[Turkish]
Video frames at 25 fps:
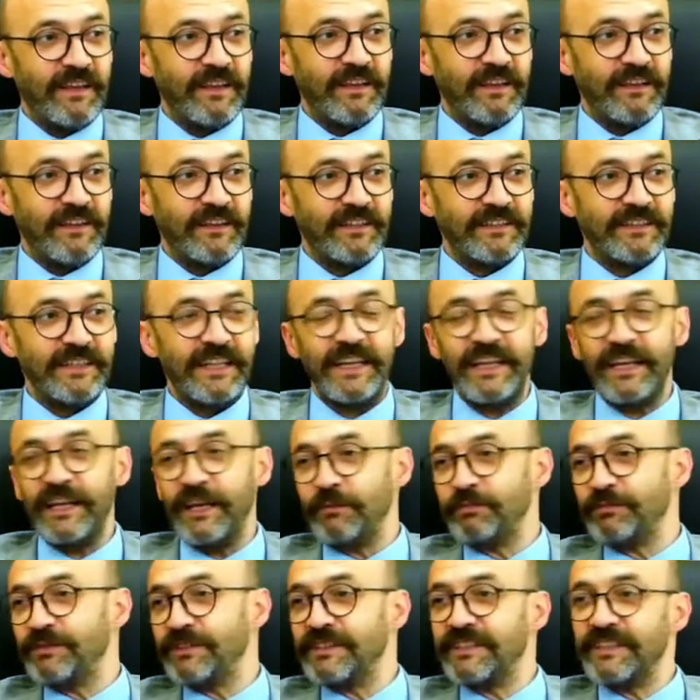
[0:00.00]
e, nereye
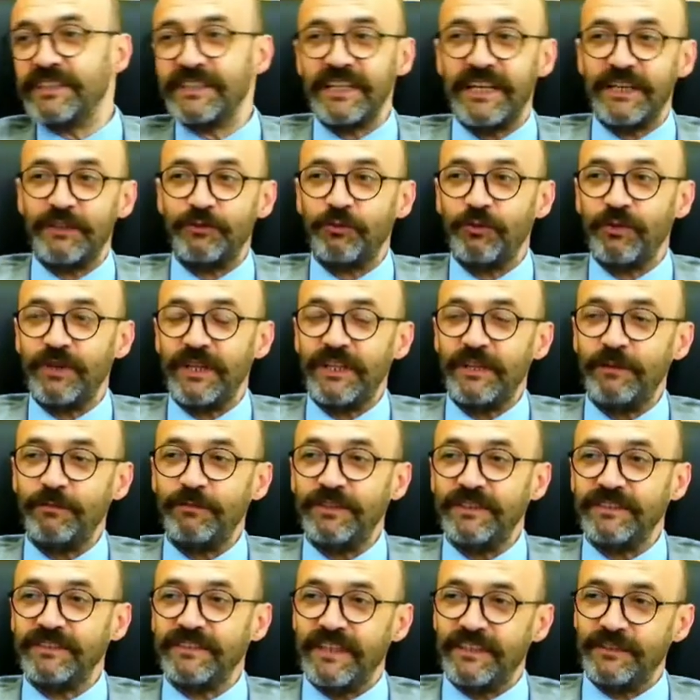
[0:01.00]
yaptırdıklarını
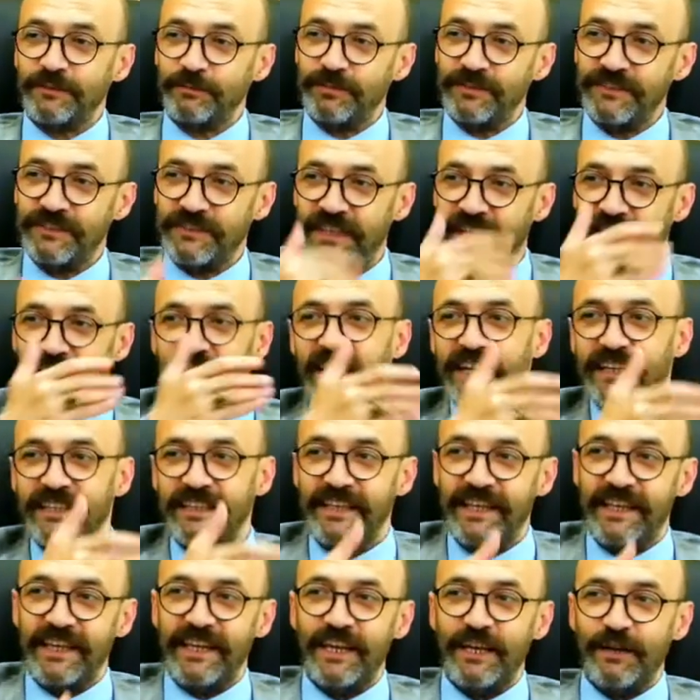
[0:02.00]
öğrenebilirseniz biz de
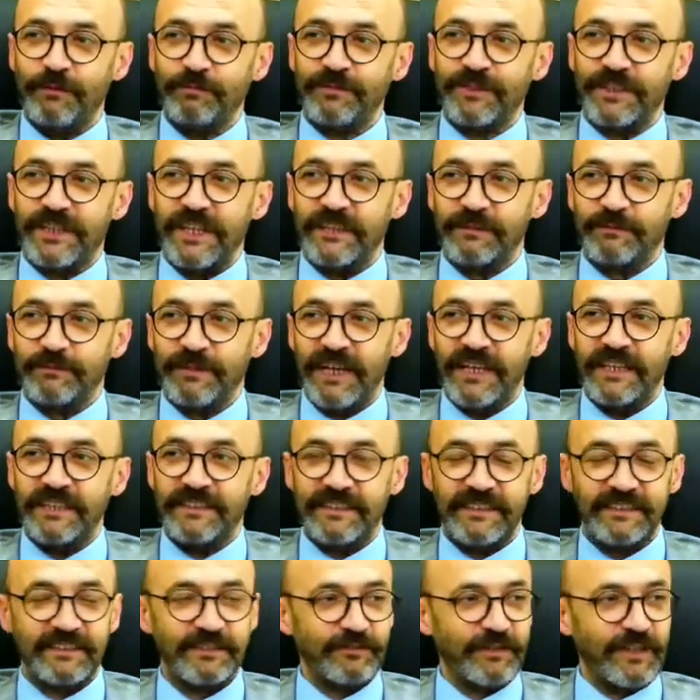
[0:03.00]
aynı yere yaptıralım.
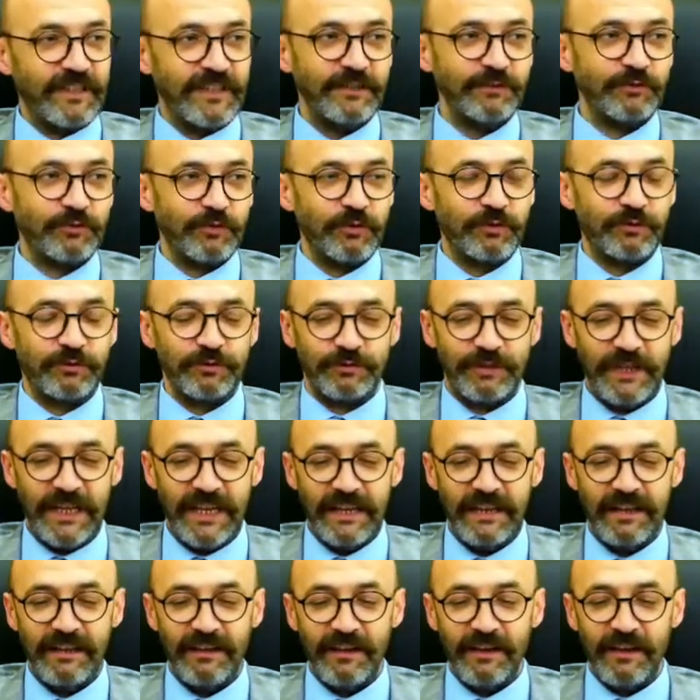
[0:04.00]
Kalitesi falan çok güzel.